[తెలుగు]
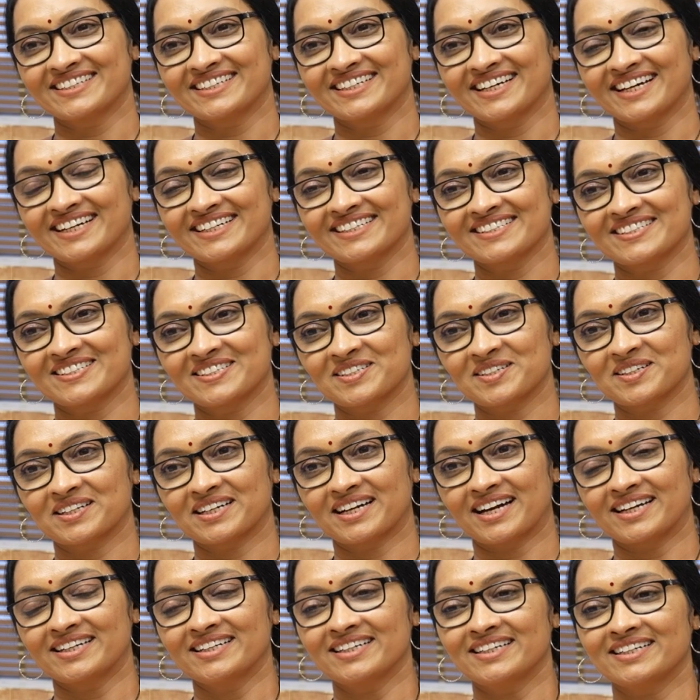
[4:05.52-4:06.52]
నైస్
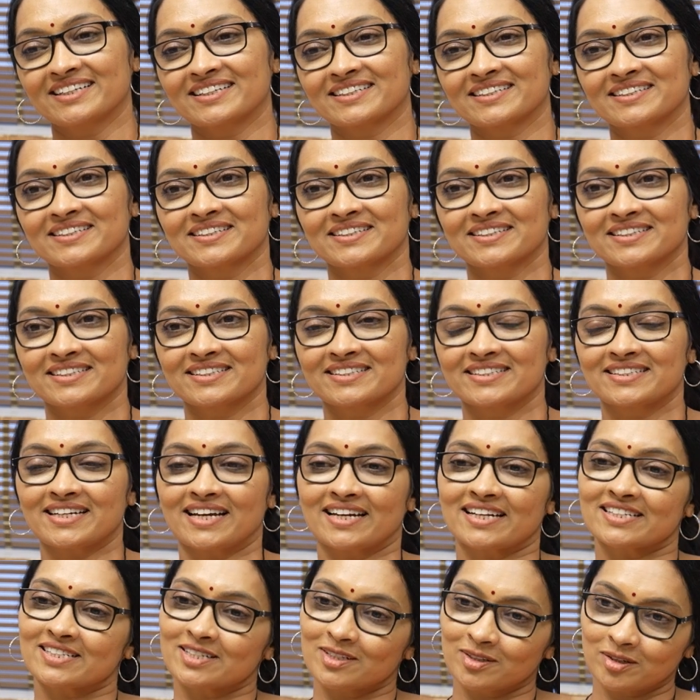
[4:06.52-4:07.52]
కానీ
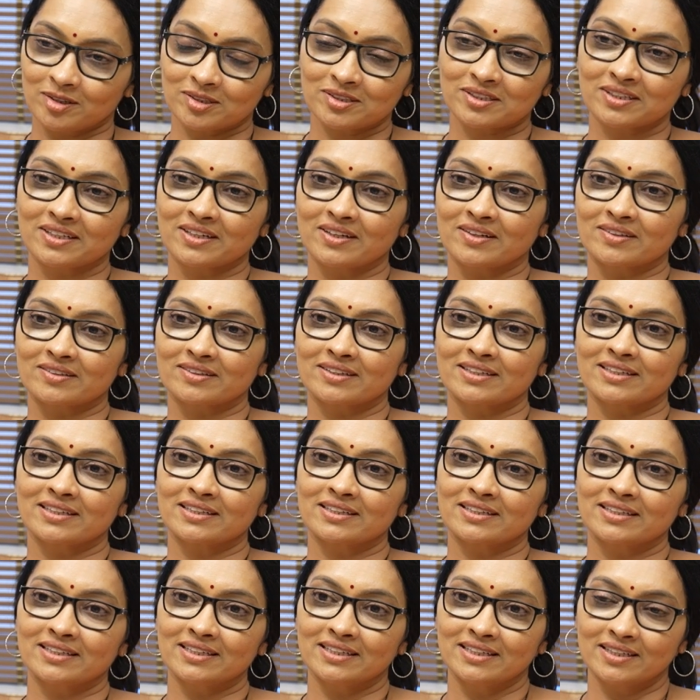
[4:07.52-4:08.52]
చాలా సంతోషంగా ఉందండి
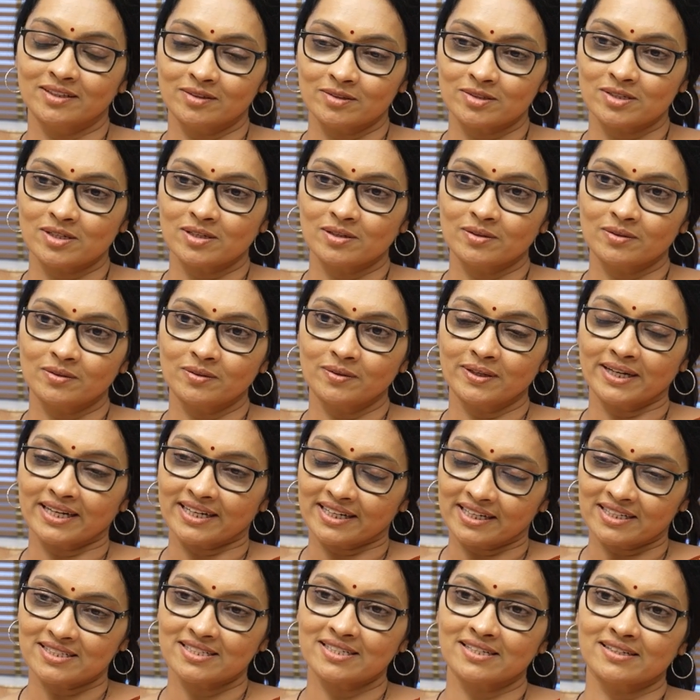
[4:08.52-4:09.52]
ఈ రోజుల్లో
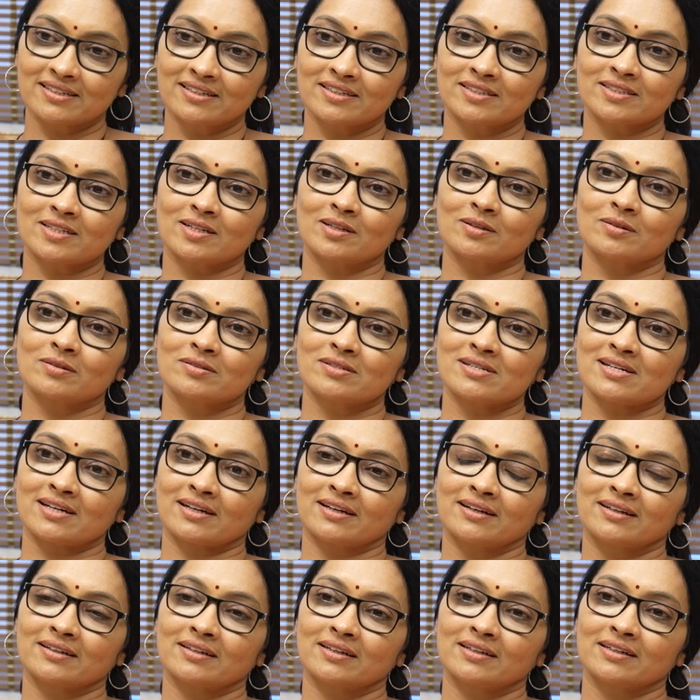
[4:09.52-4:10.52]
యంగర్ జనరేషన్లో
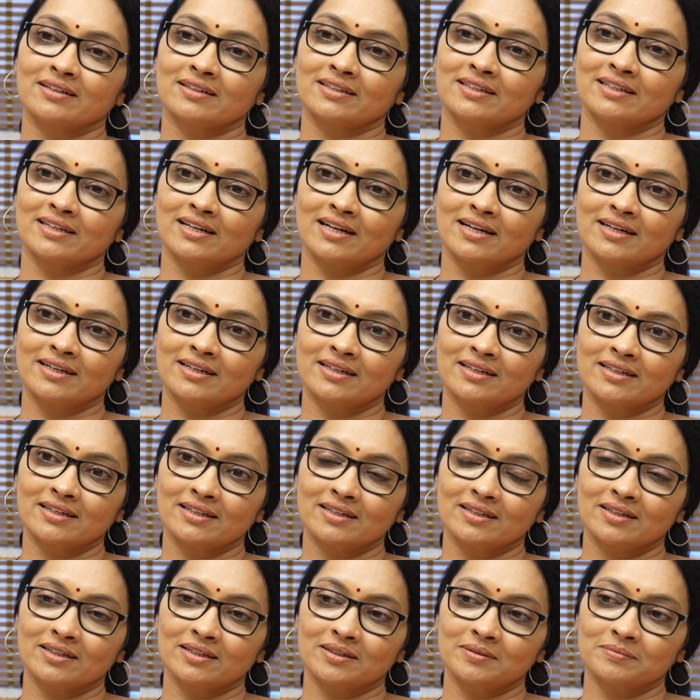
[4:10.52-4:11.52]
చక్కగా ఇలాంటి
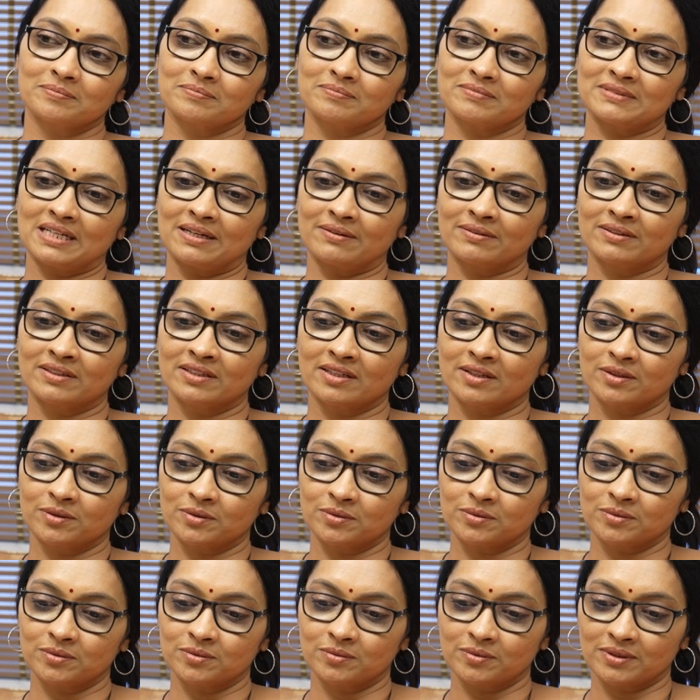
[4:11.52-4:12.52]
ఏమంటారు
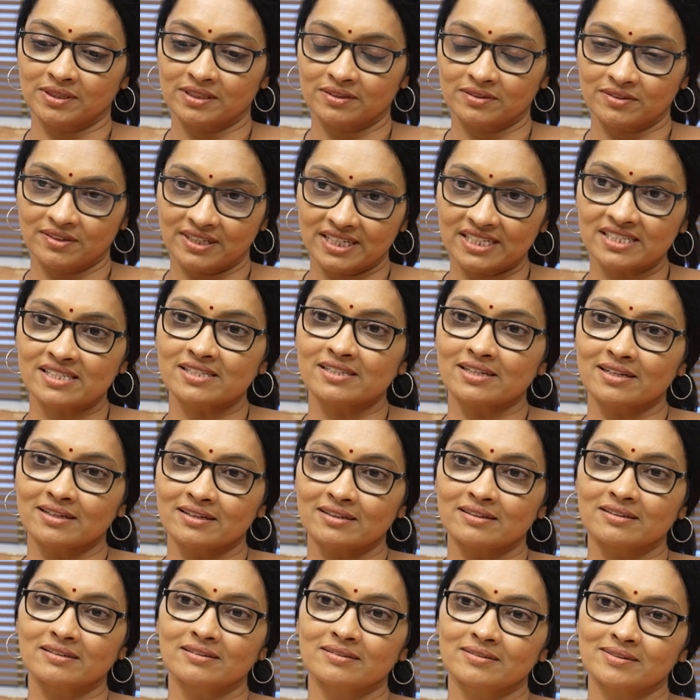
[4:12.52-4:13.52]
ఒక ట్రెడిషనల్
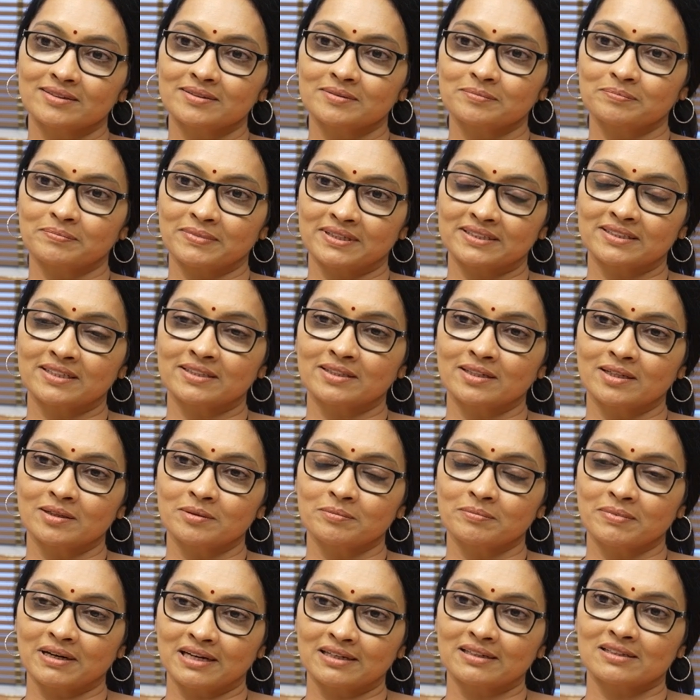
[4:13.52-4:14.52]

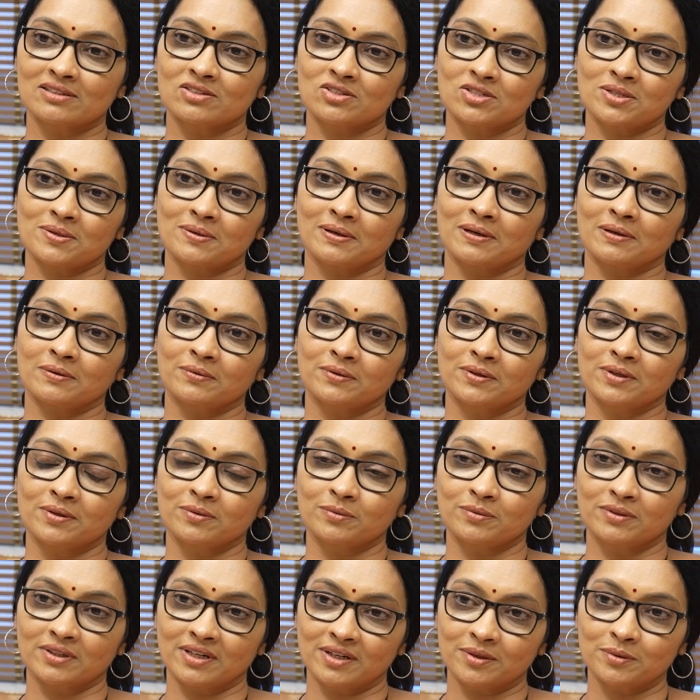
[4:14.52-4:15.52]
పద్ధతులను పాటించే వాళ్ళు కూడా
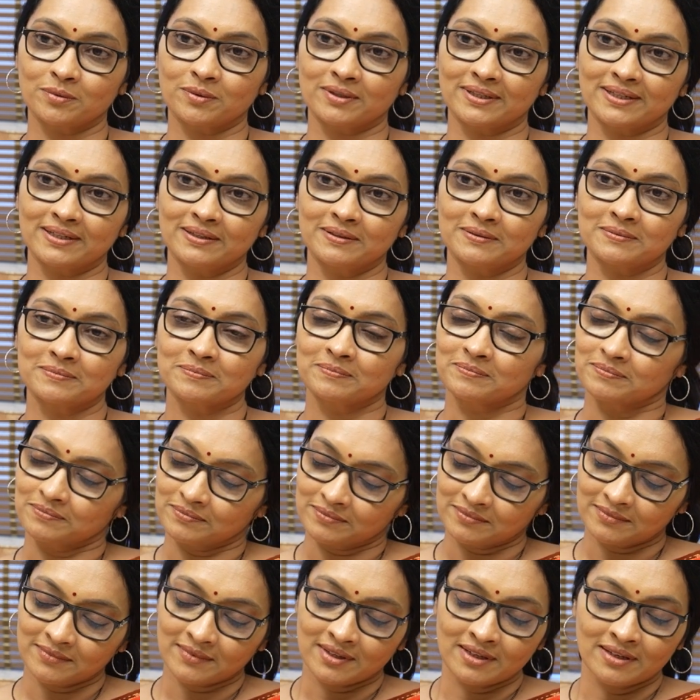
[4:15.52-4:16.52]
ఉన్నారు అని
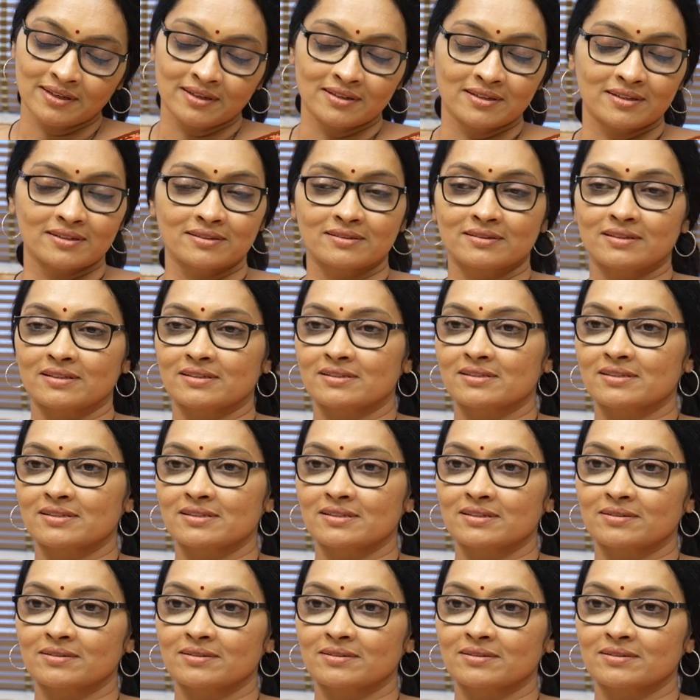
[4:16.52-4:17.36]
దట్స్